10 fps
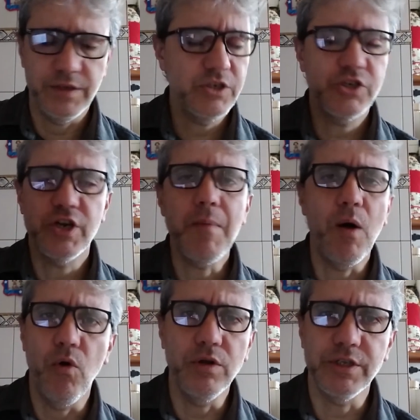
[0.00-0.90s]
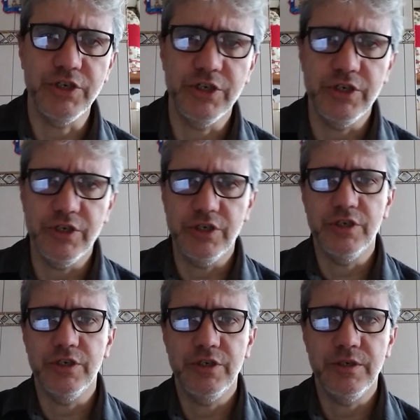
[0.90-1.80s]
existe já uma onda de, de,
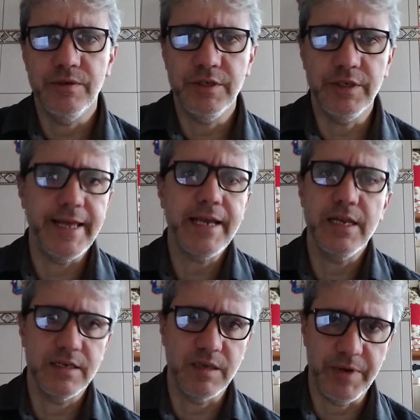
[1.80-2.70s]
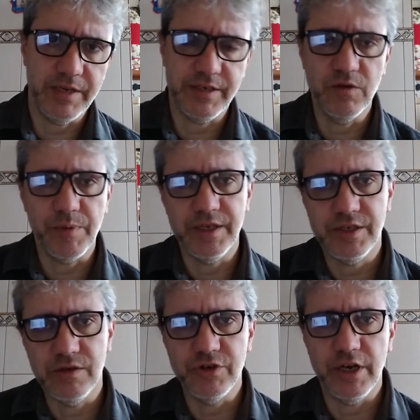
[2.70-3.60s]
de, de, de técnicas aparecendo para
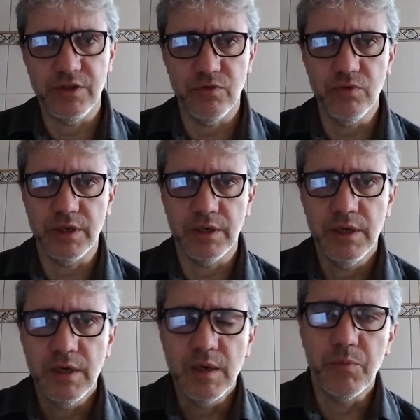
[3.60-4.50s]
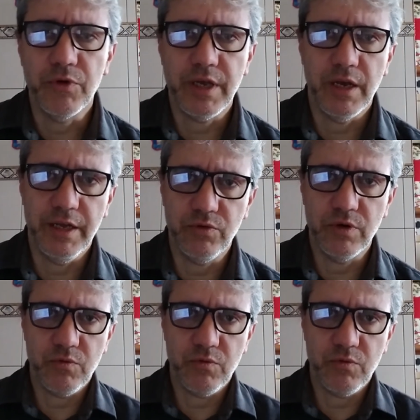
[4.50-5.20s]
ensino de leitura, porque a leitura